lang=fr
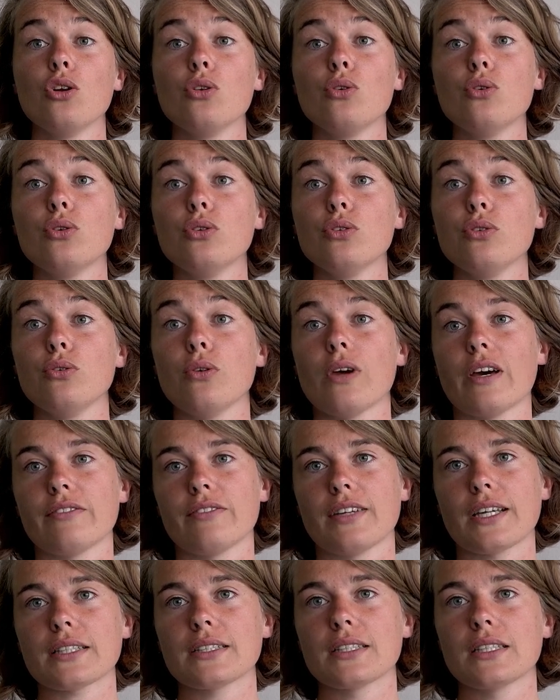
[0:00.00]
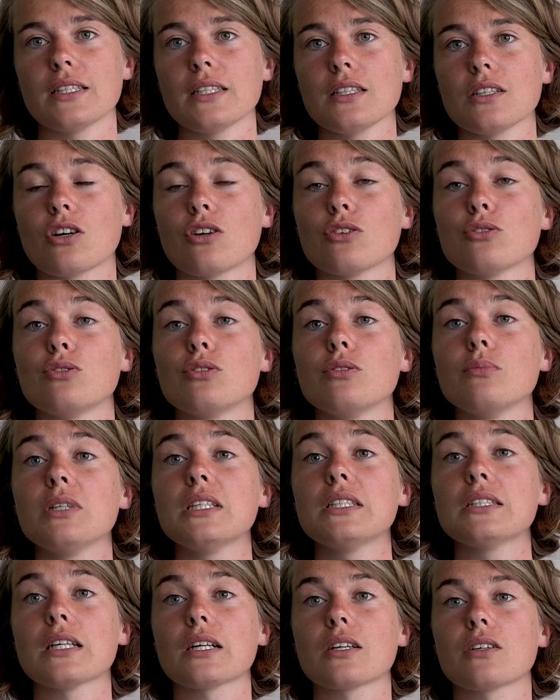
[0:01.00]
L'ONU avertit qu'en
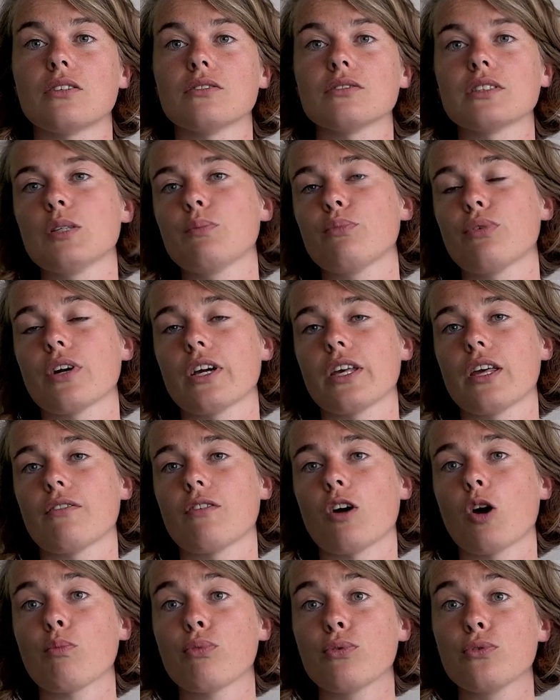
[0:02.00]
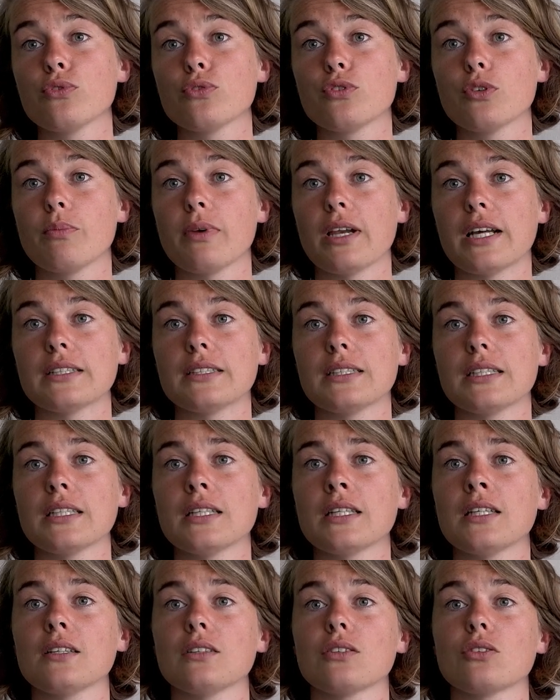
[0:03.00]
2050, il pourrait y avoir plus de
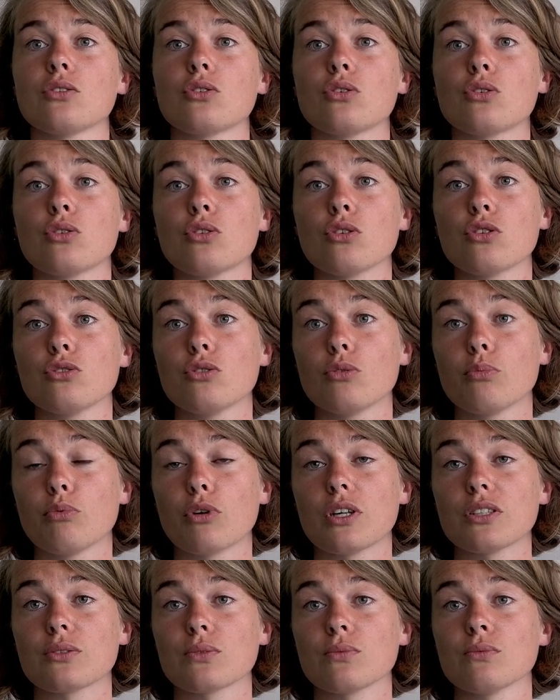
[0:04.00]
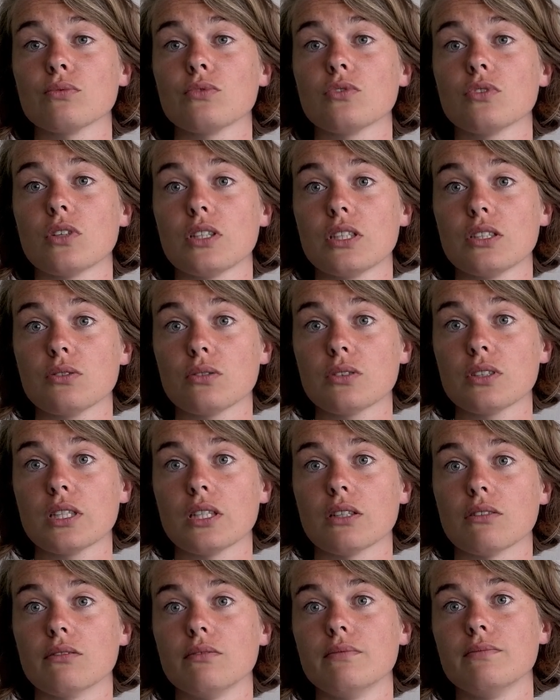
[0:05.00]
plastique que de poissons dans les
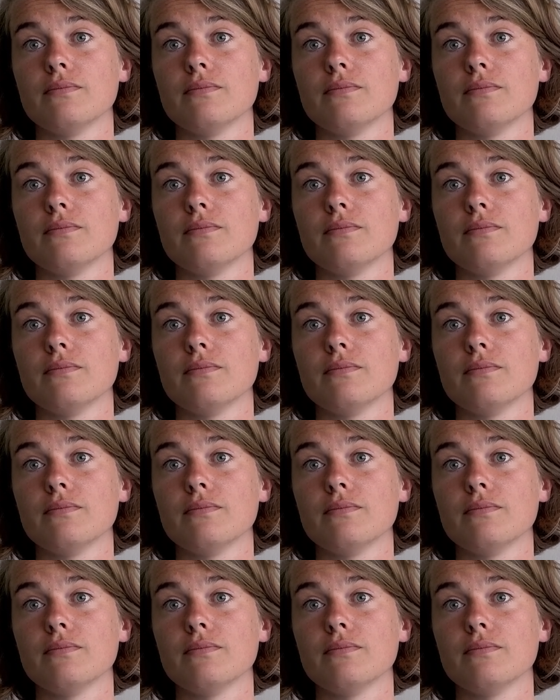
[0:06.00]
océans.